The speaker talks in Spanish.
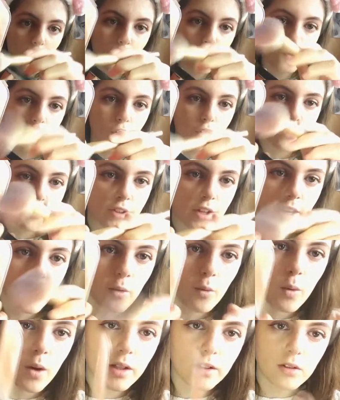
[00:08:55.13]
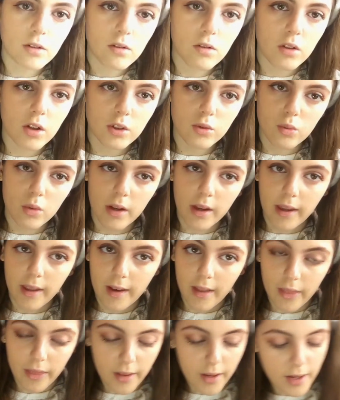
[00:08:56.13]
un, dos, tres, cuatro, lo que tú le
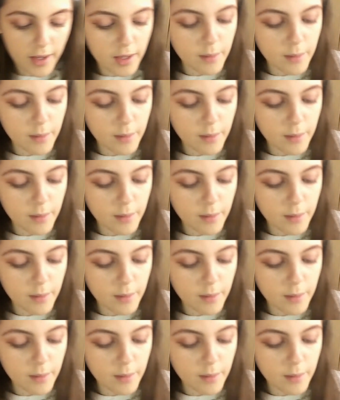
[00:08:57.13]
quieras dar